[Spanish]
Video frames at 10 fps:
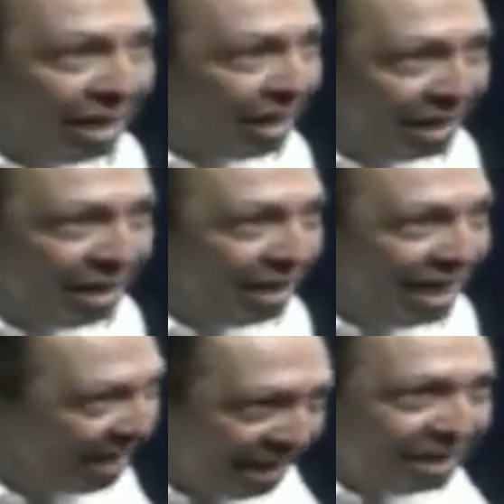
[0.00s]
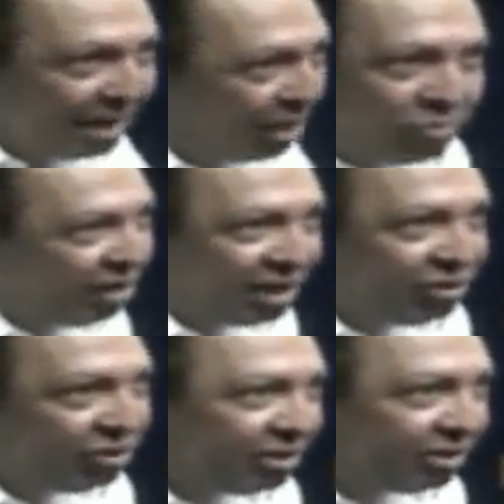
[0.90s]
era el eje de la
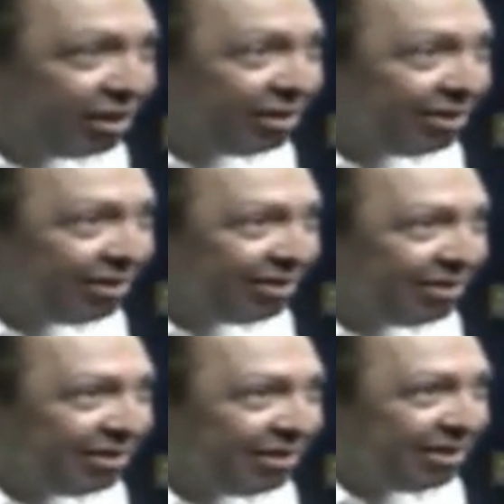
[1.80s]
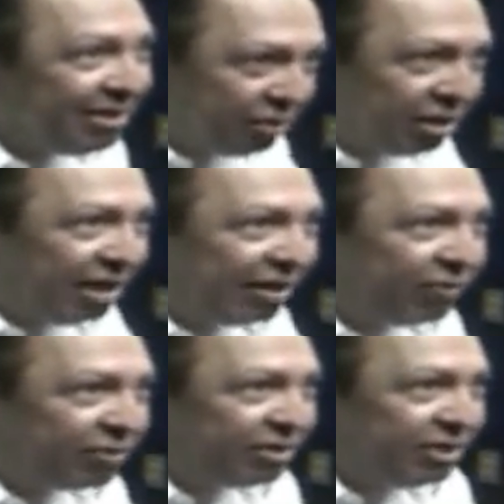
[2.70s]
comunicación nacional los
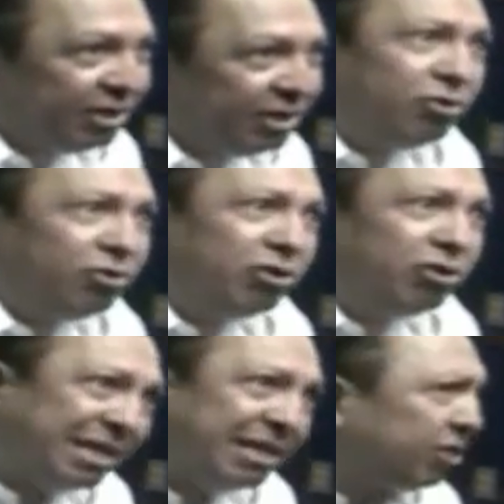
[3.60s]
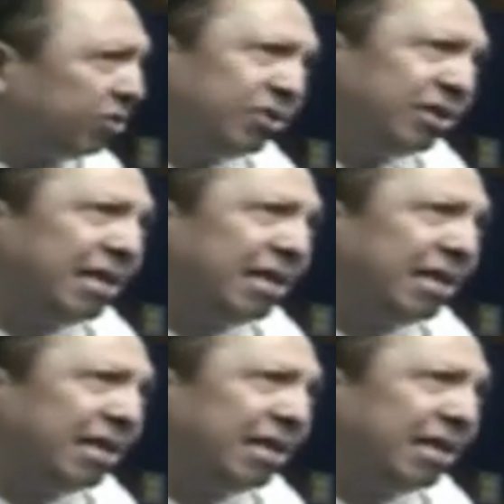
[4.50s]
telégrafos. Entonces pasan eso, no